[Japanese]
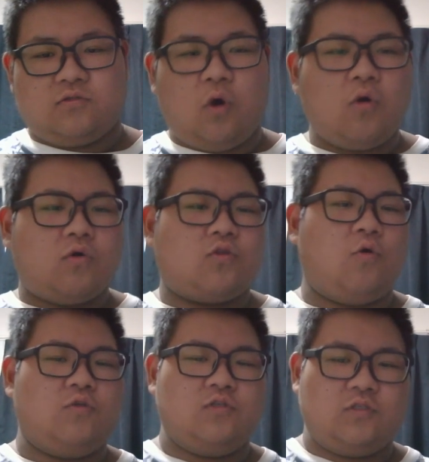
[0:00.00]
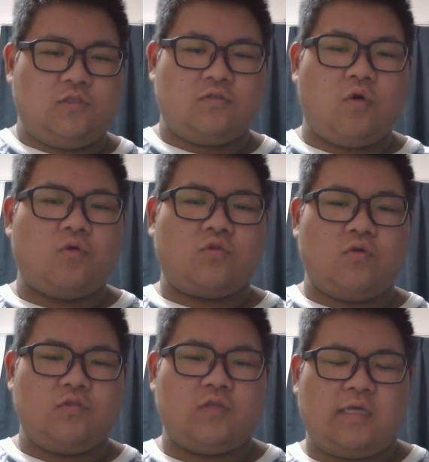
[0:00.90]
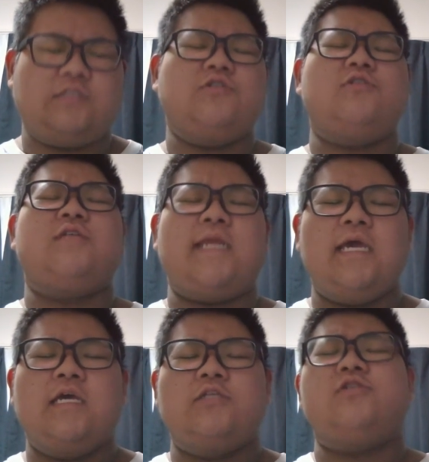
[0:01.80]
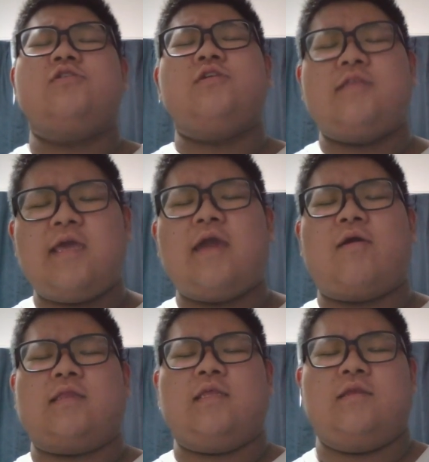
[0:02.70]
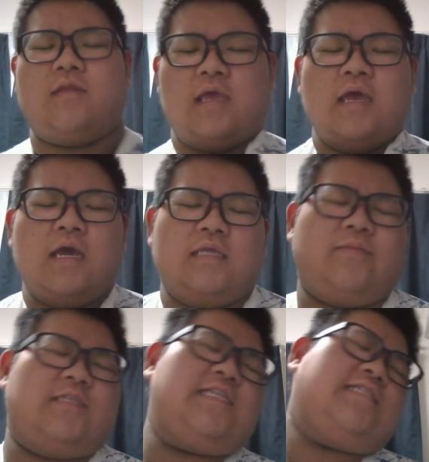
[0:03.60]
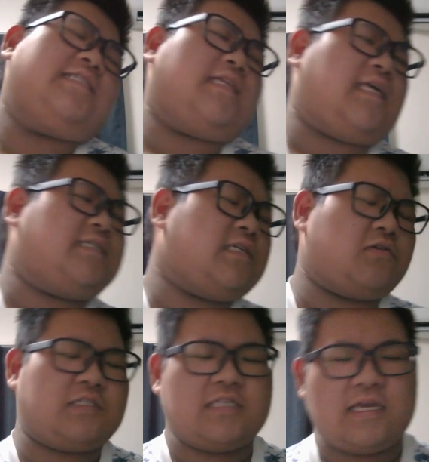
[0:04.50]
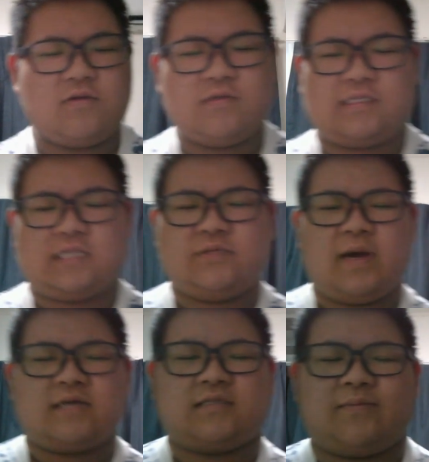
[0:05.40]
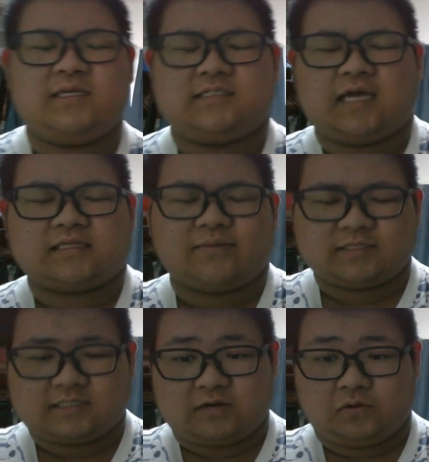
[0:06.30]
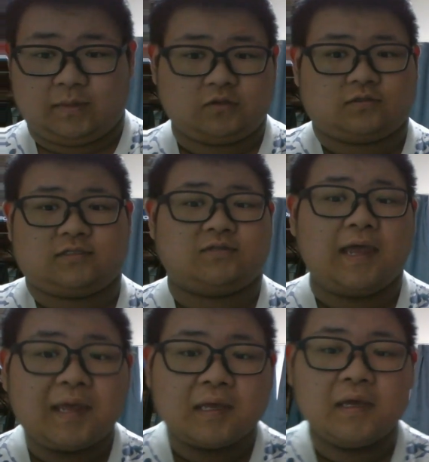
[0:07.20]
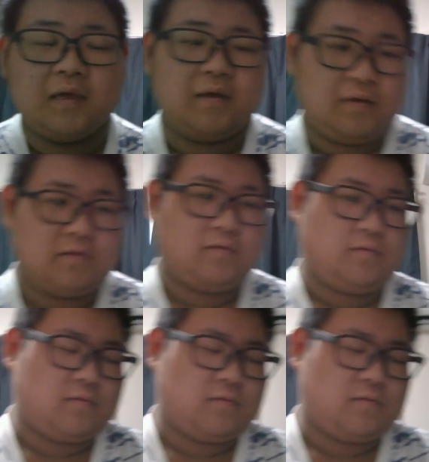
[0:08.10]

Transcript: 糖を投入する。糖を投入っていうか、注入だね。注入って言えばよかったんだよね。でもいちいちさ、ダジャレをしないように立ち回るためにさ、頭使うのめんどくさくないうん。